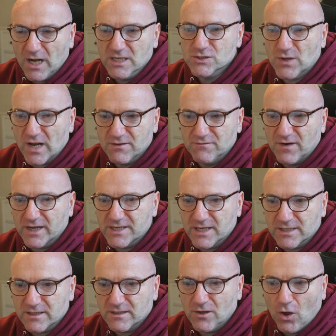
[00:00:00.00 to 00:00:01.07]
Also alle
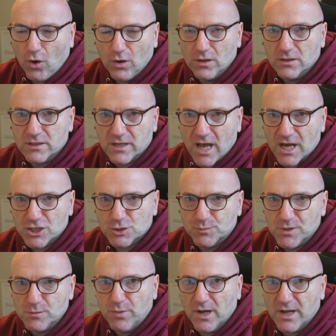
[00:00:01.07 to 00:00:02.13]
Varianten auch
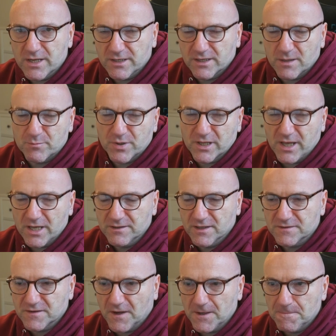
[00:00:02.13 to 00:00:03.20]
nachspielbar in einer
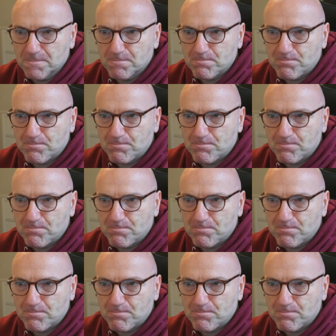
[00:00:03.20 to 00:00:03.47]
PGN-Datei.